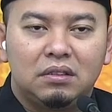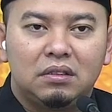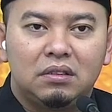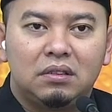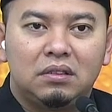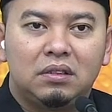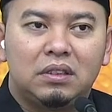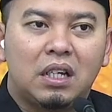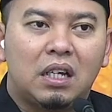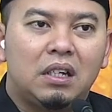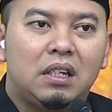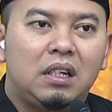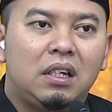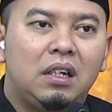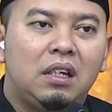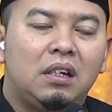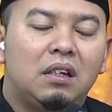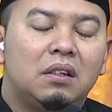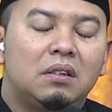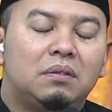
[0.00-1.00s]

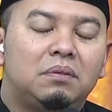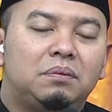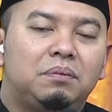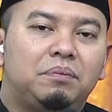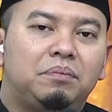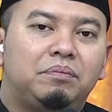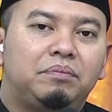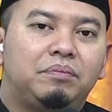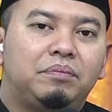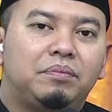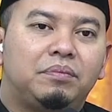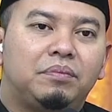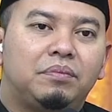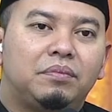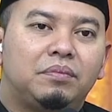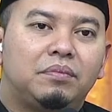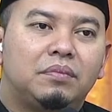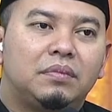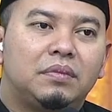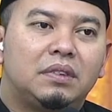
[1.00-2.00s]
jadi
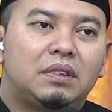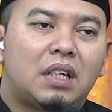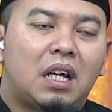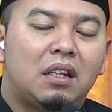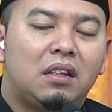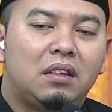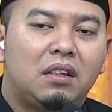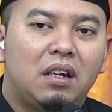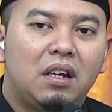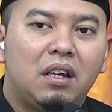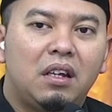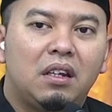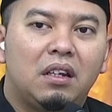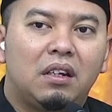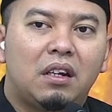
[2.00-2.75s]
santri